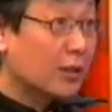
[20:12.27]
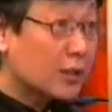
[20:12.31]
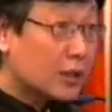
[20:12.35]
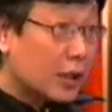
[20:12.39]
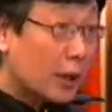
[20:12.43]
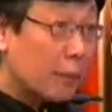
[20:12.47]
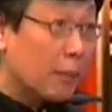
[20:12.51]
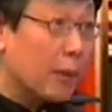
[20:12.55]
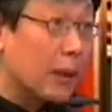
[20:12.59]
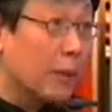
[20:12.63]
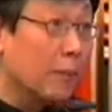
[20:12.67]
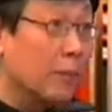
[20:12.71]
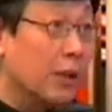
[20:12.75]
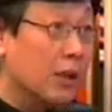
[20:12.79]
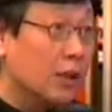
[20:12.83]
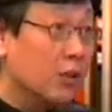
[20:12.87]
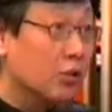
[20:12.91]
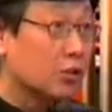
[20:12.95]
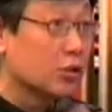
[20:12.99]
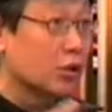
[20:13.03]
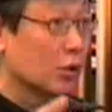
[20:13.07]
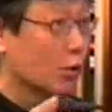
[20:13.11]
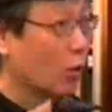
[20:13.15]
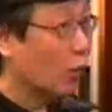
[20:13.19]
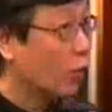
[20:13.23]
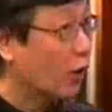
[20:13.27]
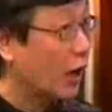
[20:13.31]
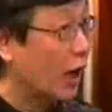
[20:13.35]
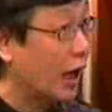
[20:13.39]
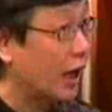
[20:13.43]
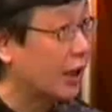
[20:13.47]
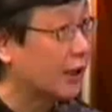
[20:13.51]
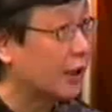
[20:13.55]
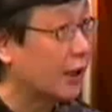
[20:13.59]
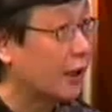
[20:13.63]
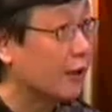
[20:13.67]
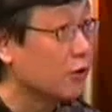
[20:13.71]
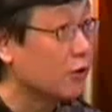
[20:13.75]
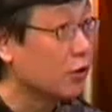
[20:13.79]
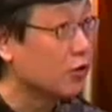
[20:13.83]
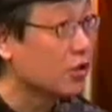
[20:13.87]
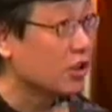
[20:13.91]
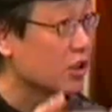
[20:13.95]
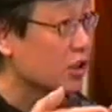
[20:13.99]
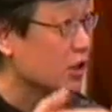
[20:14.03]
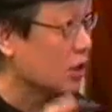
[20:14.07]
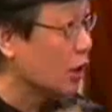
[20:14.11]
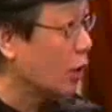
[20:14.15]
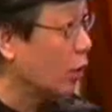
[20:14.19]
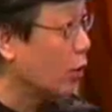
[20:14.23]
但是这个明明又是公开的，
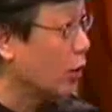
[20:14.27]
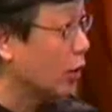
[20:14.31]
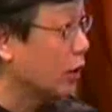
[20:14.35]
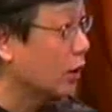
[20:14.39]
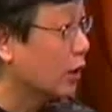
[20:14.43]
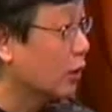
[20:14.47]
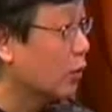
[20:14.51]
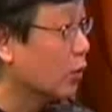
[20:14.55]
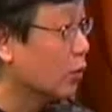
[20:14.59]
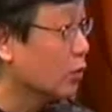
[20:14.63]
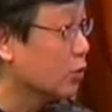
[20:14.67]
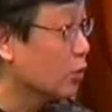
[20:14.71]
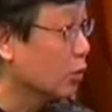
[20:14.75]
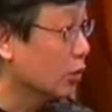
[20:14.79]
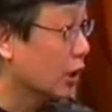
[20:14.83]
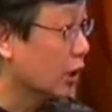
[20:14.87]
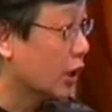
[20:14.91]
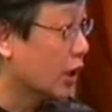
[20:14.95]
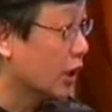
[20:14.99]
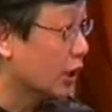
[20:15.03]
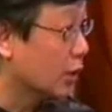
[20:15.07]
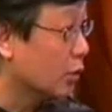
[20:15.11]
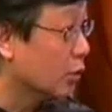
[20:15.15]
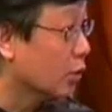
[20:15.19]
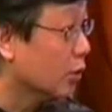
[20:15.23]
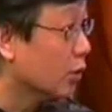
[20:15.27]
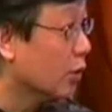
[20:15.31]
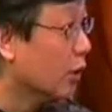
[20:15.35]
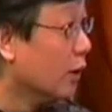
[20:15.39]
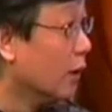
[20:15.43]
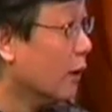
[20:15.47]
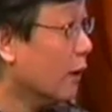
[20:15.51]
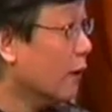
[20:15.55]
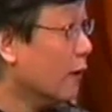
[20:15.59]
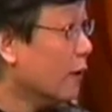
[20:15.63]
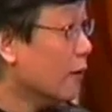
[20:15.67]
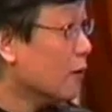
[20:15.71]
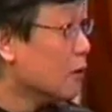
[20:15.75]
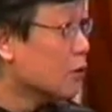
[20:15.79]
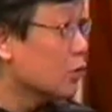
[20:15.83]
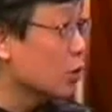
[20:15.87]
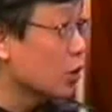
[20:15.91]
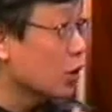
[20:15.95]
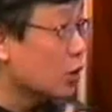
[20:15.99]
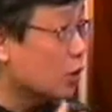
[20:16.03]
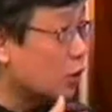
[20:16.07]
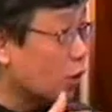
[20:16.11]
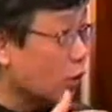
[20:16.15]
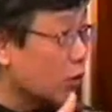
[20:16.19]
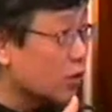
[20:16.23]
又是社会的公众的。这就
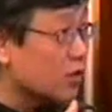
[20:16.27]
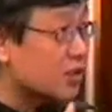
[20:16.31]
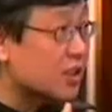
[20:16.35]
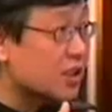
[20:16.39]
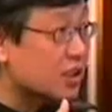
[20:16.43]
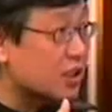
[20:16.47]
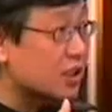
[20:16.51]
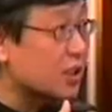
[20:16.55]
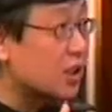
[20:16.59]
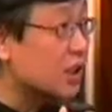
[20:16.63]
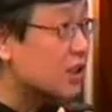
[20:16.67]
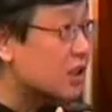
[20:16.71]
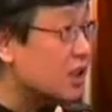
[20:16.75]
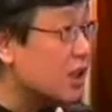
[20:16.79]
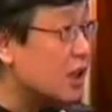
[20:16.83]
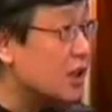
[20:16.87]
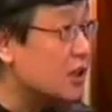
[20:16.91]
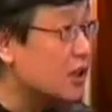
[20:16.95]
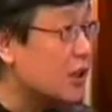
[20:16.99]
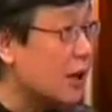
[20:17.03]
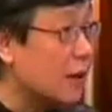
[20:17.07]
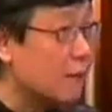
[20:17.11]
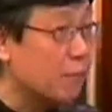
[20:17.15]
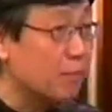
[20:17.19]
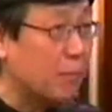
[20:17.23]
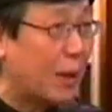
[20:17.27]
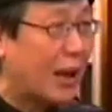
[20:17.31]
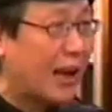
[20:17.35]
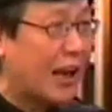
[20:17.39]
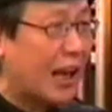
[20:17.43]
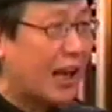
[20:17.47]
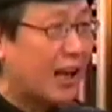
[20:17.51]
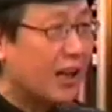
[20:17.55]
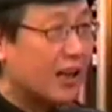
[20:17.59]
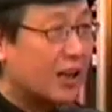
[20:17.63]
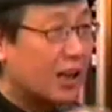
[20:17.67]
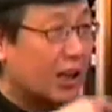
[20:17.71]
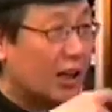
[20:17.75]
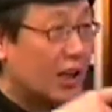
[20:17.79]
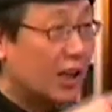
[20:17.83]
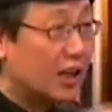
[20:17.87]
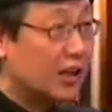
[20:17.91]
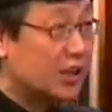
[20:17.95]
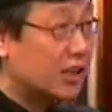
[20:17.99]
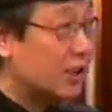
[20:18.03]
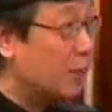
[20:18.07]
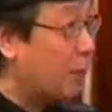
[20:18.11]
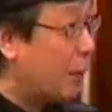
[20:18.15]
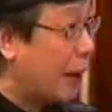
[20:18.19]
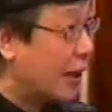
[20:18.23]
我所以公司的界限本来
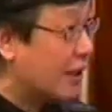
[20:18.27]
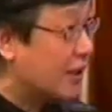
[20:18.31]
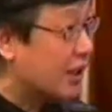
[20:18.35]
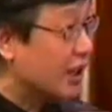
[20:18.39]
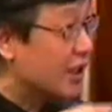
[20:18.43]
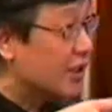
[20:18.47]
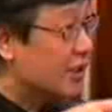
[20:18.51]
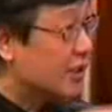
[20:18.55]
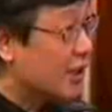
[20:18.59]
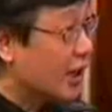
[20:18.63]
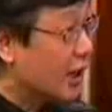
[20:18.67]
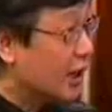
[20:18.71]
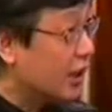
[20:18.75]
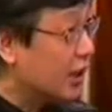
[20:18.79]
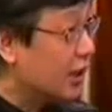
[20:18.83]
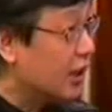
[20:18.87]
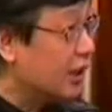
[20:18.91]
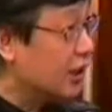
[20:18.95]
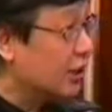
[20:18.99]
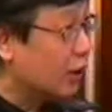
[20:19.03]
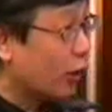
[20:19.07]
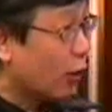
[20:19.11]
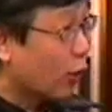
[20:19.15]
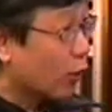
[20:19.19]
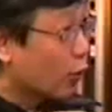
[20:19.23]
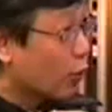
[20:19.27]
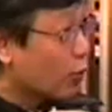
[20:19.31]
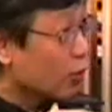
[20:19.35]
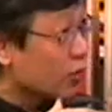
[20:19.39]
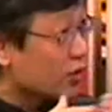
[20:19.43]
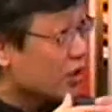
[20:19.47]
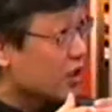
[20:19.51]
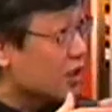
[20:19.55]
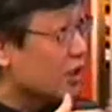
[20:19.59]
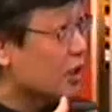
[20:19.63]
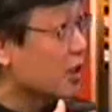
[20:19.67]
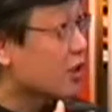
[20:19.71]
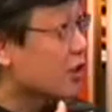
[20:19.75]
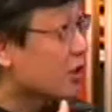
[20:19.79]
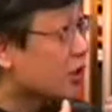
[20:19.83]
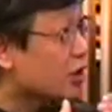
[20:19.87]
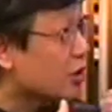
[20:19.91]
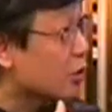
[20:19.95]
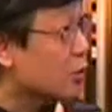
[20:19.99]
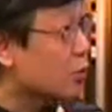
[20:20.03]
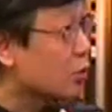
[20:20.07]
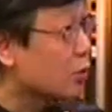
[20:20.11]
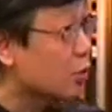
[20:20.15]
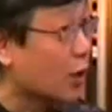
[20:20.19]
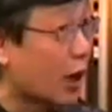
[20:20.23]
人类几百年建立了一套公司的
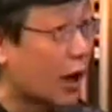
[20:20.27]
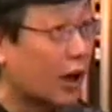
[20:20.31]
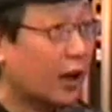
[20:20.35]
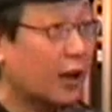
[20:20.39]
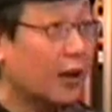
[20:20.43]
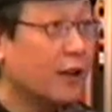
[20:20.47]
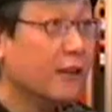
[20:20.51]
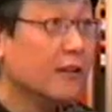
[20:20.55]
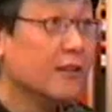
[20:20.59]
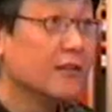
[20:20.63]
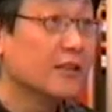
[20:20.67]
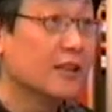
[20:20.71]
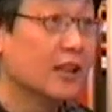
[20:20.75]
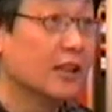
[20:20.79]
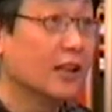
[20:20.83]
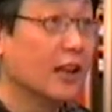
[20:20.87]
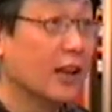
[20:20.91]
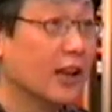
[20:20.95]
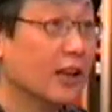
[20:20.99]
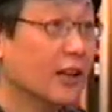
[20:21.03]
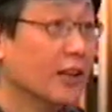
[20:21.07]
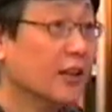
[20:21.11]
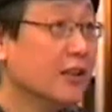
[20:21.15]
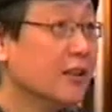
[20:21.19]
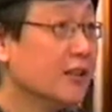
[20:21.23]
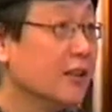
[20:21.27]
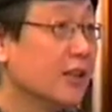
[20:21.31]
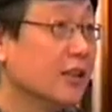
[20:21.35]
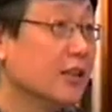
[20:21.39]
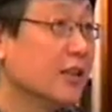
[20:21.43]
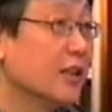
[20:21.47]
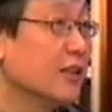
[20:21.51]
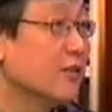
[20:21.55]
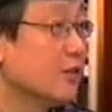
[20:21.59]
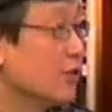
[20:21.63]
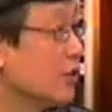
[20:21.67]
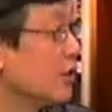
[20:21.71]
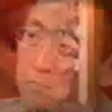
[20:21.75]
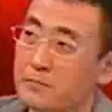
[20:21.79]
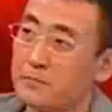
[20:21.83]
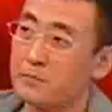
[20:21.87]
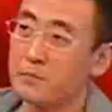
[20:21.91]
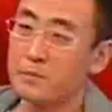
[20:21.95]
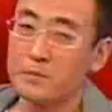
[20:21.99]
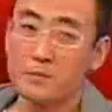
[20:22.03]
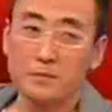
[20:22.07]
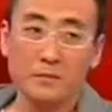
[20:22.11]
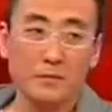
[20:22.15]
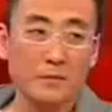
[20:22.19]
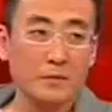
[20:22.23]
秩序啊，现在现在就是
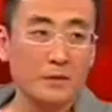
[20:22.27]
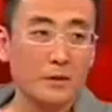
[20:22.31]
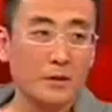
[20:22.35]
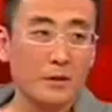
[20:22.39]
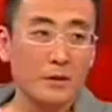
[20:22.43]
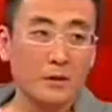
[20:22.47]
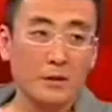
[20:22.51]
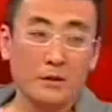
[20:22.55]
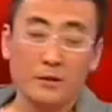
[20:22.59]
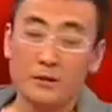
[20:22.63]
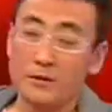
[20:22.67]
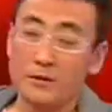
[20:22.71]
面临着